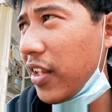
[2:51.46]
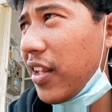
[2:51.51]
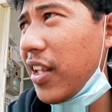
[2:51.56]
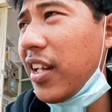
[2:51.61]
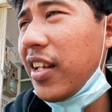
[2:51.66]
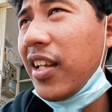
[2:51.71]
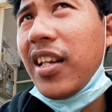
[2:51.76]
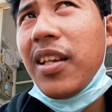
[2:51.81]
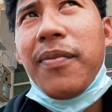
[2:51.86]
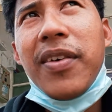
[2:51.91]

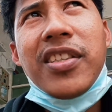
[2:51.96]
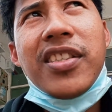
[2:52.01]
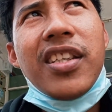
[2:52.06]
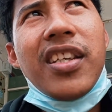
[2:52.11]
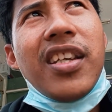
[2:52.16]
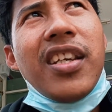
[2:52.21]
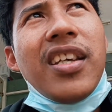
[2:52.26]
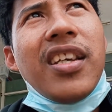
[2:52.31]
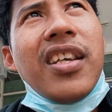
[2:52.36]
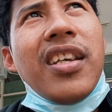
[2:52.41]
dan ini
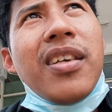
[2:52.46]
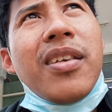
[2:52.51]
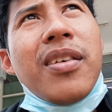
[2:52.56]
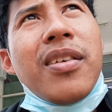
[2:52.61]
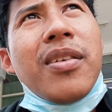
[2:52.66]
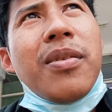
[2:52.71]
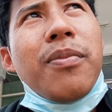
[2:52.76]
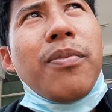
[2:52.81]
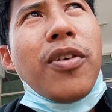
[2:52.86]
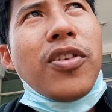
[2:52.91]
masih
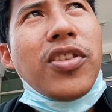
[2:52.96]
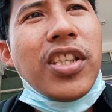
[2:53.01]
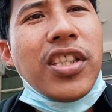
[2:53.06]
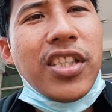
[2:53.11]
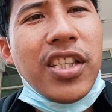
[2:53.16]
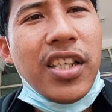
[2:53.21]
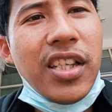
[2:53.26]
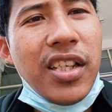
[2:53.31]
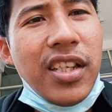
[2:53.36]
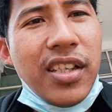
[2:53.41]

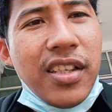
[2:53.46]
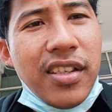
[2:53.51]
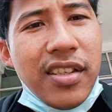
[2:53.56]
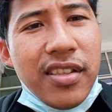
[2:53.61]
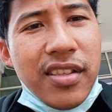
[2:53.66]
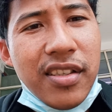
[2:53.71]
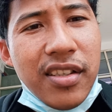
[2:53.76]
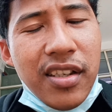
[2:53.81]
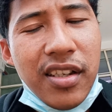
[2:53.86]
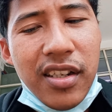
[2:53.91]
posisi
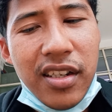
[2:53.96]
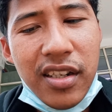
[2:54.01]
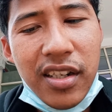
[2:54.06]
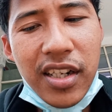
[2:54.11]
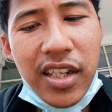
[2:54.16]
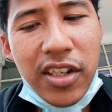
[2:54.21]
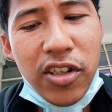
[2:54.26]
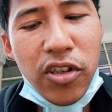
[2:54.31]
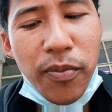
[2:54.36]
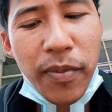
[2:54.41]

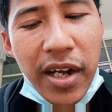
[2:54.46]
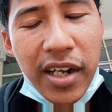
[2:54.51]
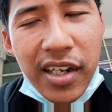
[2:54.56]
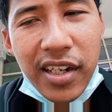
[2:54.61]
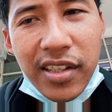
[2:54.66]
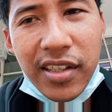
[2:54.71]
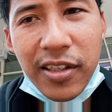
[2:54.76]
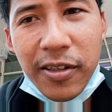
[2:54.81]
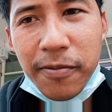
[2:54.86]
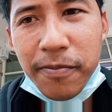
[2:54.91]
di
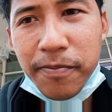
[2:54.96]
Indomaret